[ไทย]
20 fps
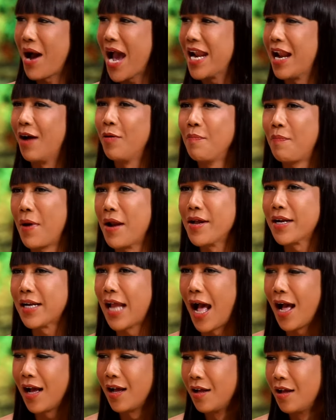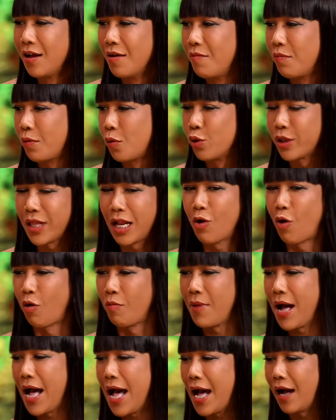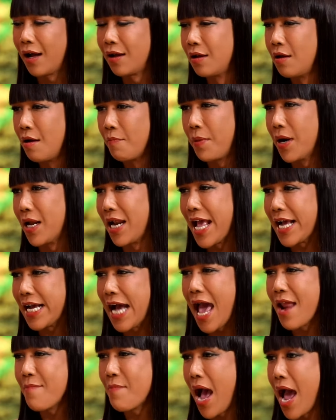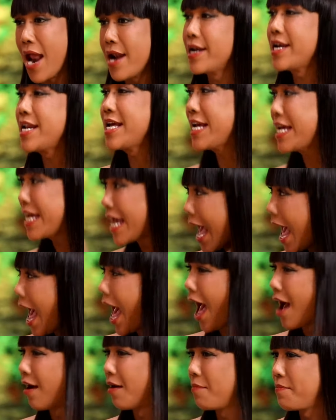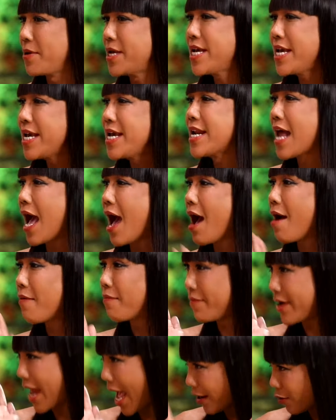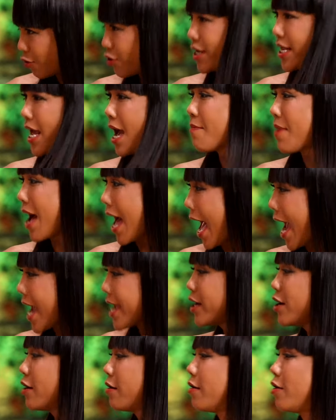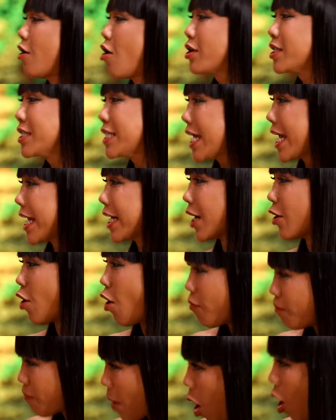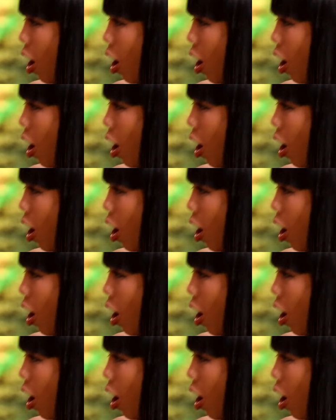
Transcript: ไม่เราเป็นยังนะกูตลกมากเปิดรายการมาเนี่ยพี่นะนัดคนนี้มาให้น้องเจนกับน้องป